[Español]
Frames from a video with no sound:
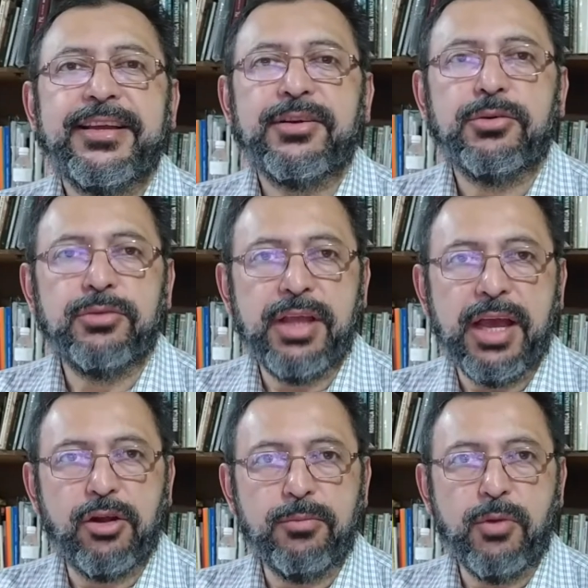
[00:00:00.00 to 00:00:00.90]
Un
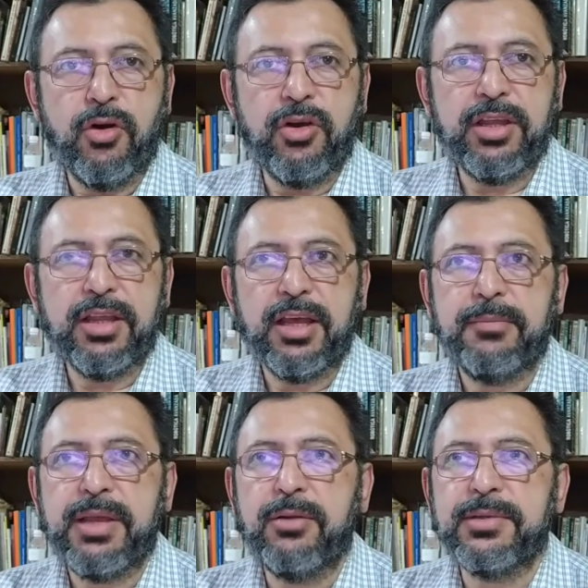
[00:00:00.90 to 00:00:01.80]
día como hoy, de
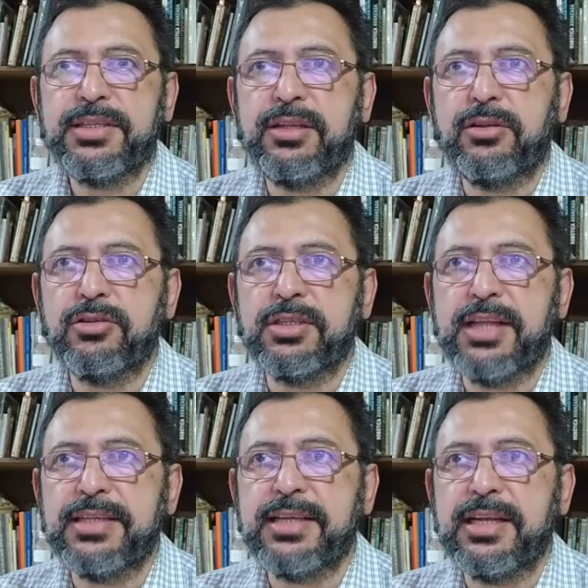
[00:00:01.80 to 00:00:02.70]
1900,
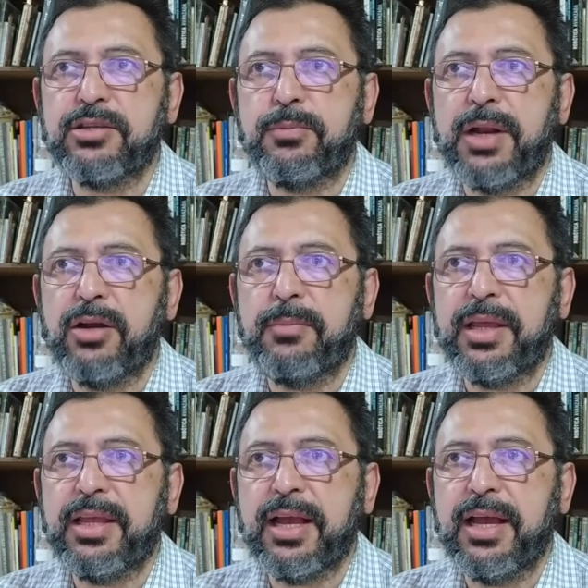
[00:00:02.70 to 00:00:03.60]
nace la soprano
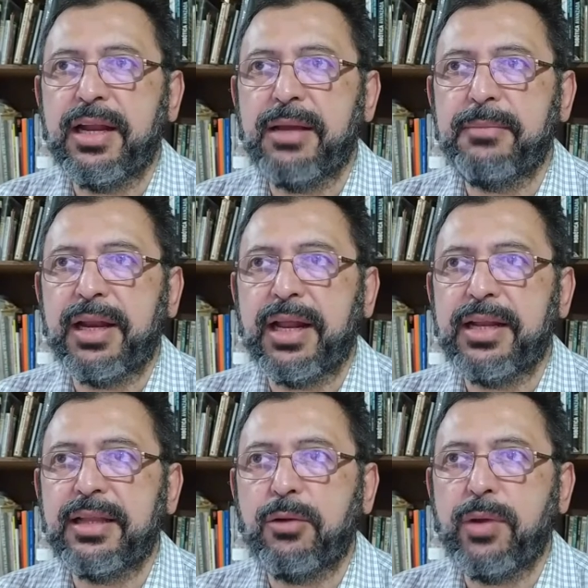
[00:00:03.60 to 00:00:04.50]
mexicana
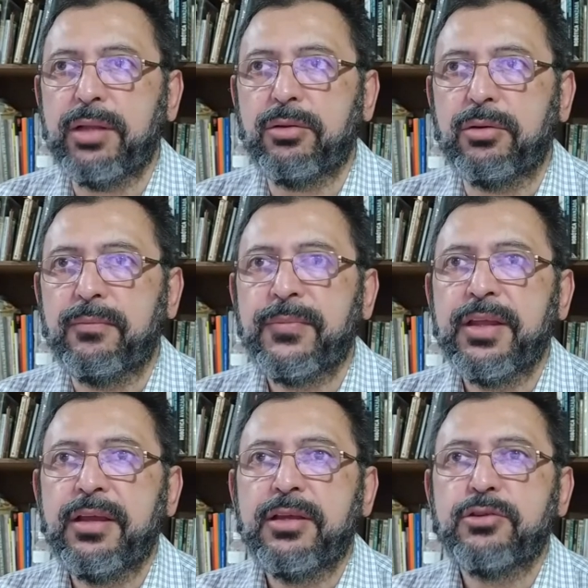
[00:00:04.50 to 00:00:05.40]
Margarita Cueto.
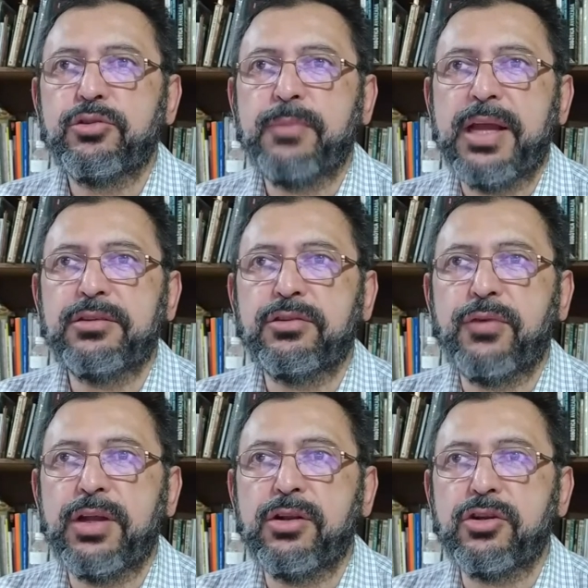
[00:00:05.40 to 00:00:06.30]
Sus maestros
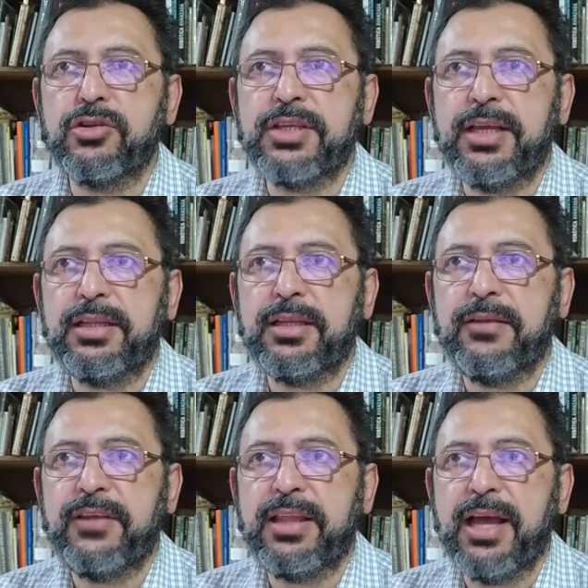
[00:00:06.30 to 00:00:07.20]
fueron Roset y
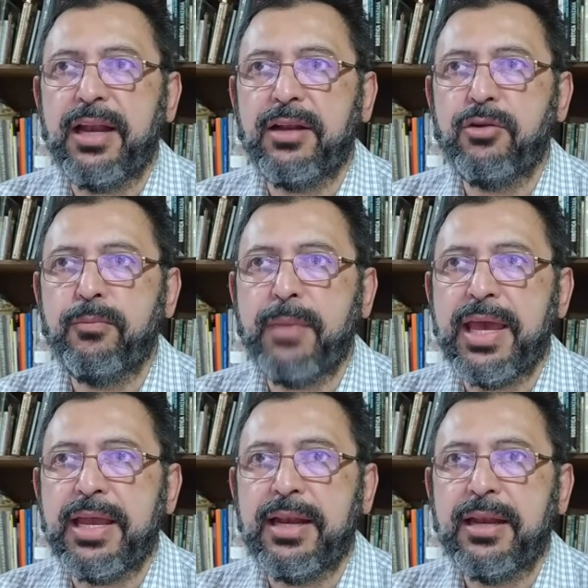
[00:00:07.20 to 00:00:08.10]
Vidal
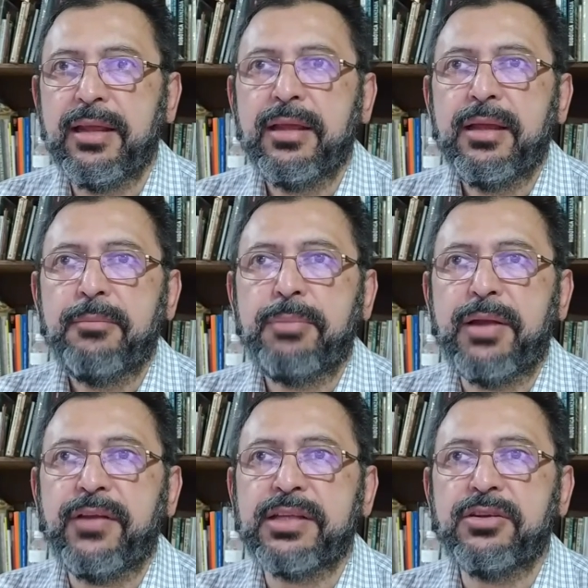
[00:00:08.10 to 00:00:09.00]
Numeil,
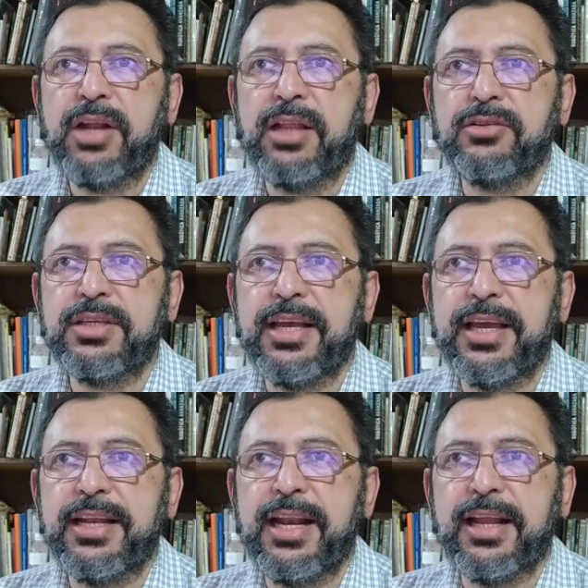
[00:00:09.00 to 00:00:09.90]

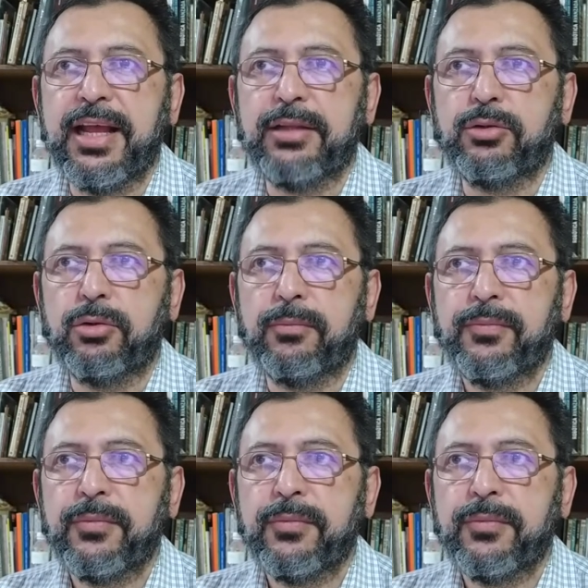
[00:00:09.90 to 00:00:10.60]
perfeccionándose en el canto.